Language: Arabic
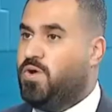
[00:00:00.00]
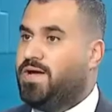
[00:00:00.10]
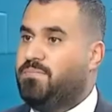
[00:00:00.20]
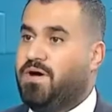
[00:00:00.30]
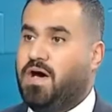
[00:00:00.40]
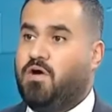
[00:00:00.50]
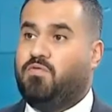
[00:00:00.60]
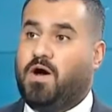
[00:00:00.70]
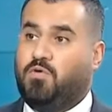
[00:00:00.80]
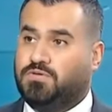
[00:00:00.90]
هناك
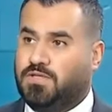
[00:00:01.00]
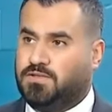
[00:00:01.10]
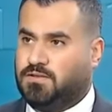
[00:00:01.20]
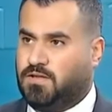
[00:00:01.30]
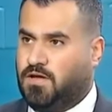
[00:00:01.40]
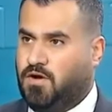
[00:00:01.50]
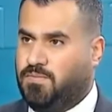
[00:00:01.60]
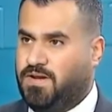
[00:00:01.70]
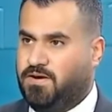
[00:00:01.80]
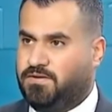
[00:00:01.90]
مخاوف عودة
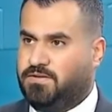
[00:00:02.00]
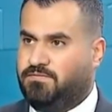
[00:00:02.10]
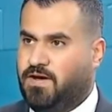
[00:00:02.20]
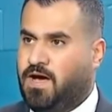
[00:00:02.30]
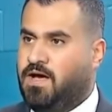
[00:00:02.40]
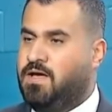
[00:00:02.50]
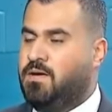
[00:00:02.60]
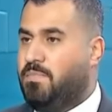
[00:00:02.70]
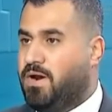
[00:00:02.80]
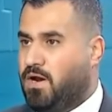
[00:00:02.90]
التضخم للارتفاع
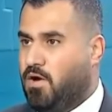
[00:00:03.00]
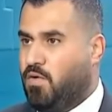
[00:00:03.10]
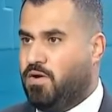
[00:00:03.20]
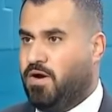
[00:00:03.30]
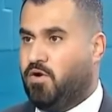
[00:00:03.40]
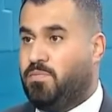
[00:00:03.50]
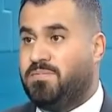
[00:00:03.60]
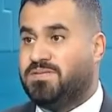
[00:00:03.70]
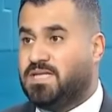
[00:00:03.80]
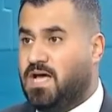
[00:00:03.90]
مرة أخرى
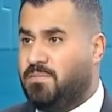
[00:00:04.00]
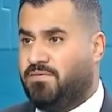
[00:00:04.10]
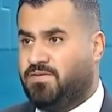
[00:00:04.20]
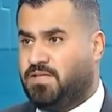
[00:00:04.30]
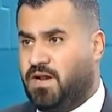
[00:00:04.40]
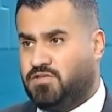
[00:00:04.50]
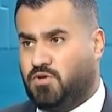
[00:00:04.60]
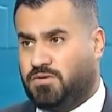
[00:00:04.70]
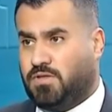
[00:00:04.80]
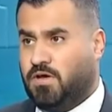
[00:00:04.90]
ربما ساهم في
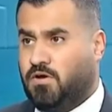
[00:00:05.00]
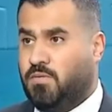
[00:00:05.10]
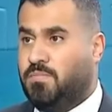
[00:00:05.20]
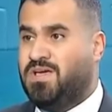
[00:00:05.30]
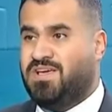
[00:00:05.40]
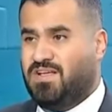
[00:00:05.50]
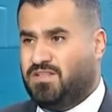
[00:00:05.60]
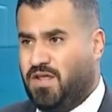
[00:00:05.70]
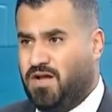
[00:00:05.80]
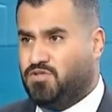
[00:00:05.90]
تراجع التضخم
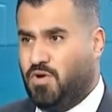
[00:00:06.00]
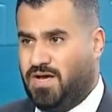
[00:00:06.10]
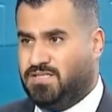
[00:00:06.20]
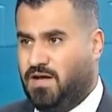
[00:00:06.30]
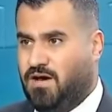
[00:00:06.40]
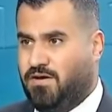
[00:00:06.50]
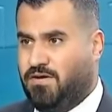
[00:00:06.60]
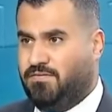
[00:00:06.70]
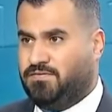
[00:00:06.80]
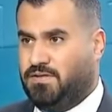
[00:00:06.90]
تراجع أسعار
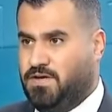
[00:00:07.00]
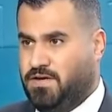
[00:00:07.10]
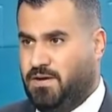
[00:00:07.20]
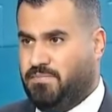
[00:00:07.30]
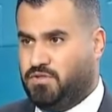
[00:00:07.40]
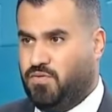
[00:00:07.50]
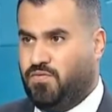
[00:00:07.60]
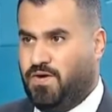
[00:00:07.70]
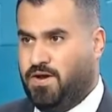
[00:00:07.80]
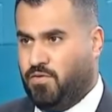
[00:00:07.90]
النفط نحن عم
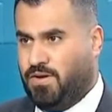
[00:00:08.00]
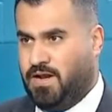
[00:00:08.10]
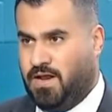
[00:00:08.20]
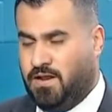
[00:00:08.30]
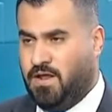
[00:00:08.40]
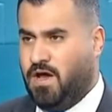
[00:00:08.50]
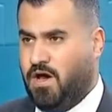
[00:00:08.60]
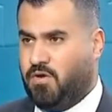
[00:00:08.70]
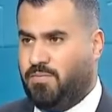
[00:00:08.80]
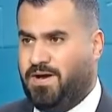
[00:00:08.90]
نشوفها أنه خلال
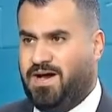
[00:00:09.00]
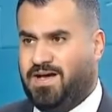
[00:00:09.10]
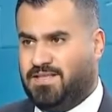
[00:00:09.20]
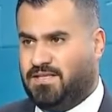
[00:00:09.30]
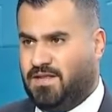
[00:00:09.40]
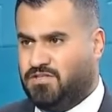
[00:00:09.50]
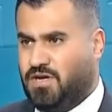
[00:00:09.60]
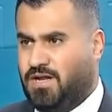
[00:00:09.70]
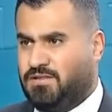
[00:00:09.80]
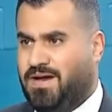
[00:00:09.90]
الربع هذا
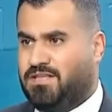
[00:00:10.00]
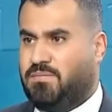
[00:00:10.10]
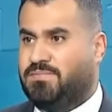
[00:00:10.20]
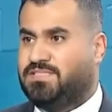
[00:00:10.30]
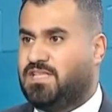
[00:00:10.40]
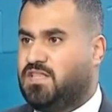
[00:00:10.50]
تراجعت بأكثر من